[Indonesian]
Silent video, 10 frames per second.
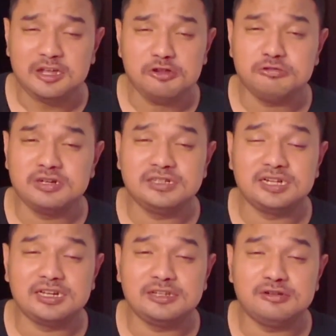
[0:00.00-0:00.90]
Aduh
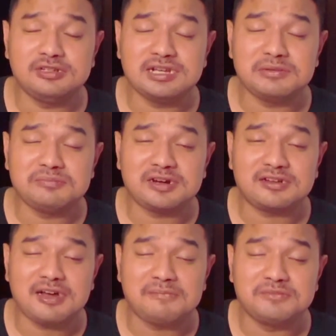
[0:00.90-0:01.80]
gidul gidul
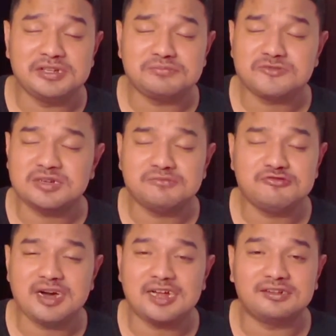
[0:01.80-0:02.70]
markam markami
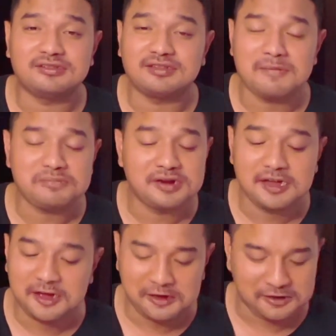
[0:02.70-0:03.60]
mantap deh